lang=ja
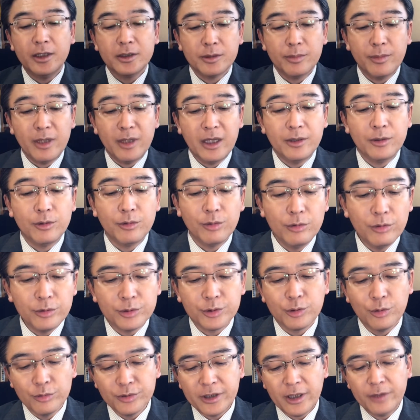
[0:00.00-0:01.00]
ジメントの
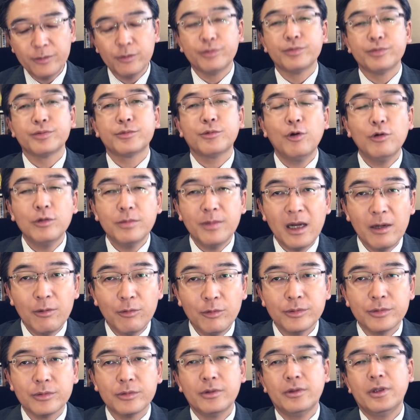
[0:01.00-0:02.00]
挑戦の復刻版
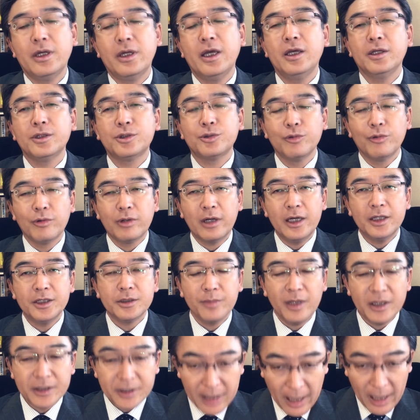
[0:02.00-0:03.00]
を紹介
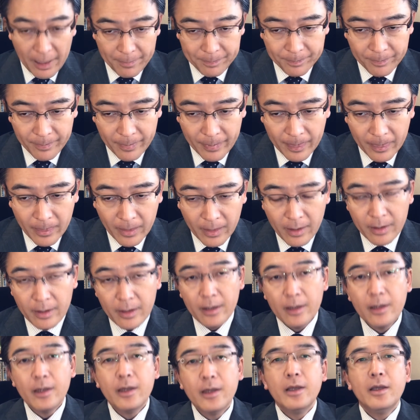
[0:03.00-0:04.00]
しました。
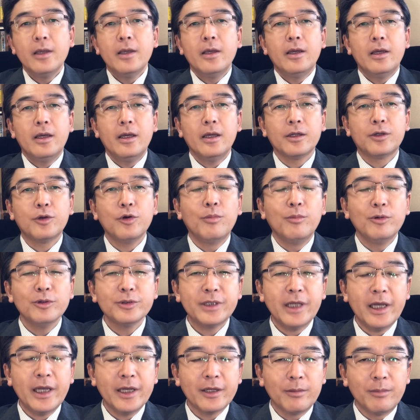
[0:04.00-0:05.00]
今日も
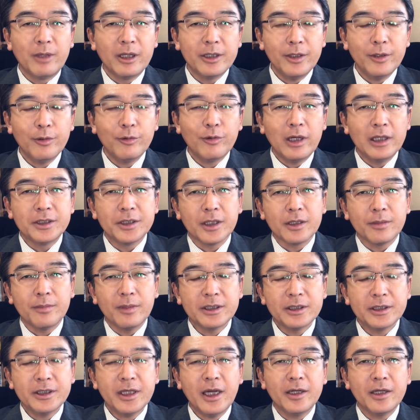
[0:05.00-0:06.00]
最後までご覧いただき
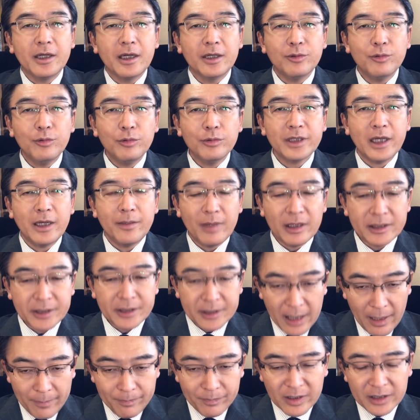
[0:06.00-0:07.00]
ましてありがとうございまし
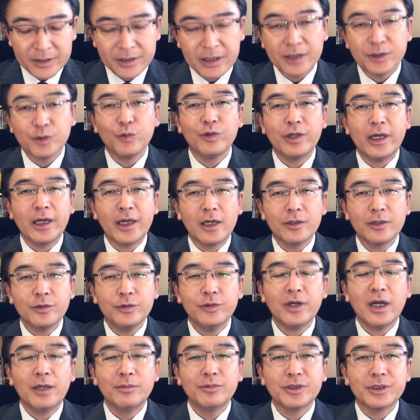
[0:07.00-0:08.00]
た。社長の大
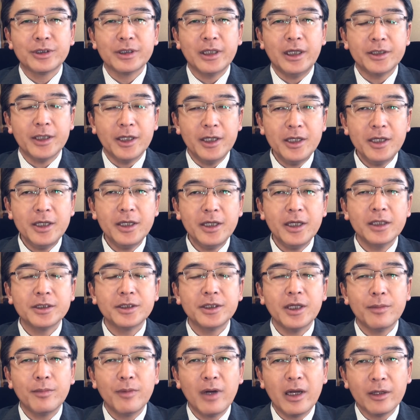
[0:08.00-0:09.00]
学株式会社リンケ
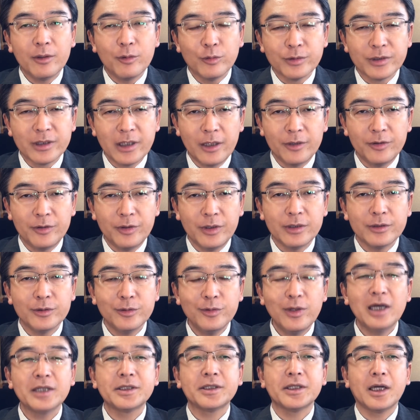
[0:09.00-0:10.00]
JMI コンサルティング
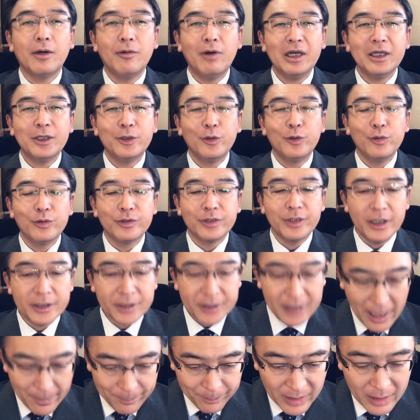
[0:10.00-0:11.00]
の長谷川博之でし
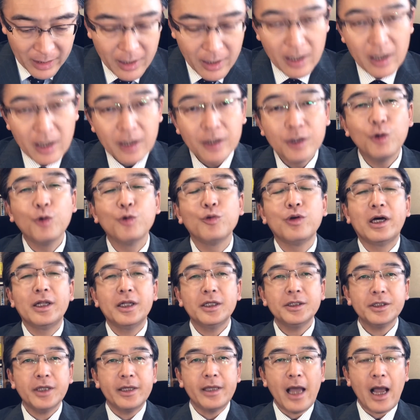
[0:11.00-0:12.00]
た。今日の
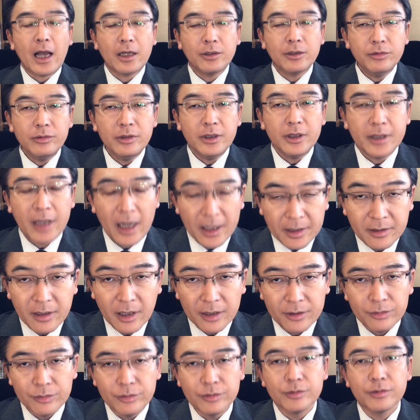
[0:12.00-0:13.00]
話が役に立っ
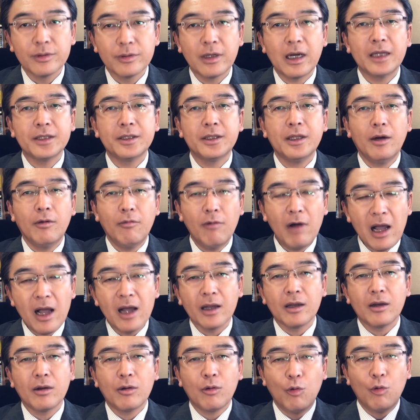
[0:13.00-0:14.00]
たという方
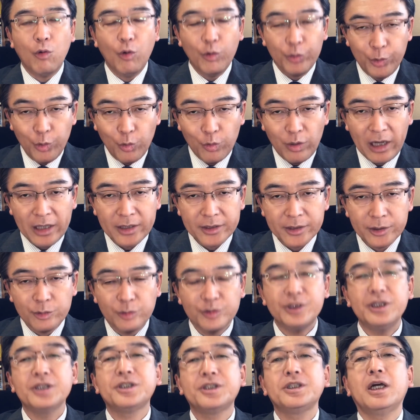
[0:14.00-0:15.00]
は高評価、
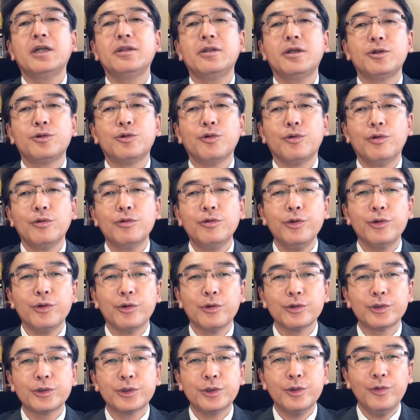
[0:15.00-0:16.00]
そしてチャンネル登録を
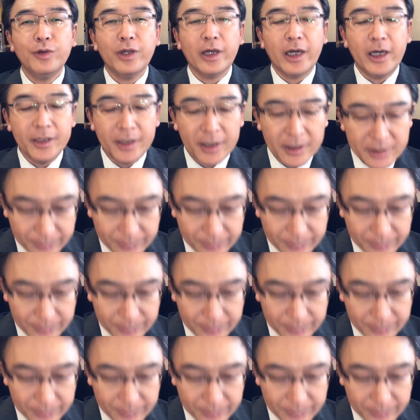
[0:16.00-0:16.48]
よろしくお願いいたし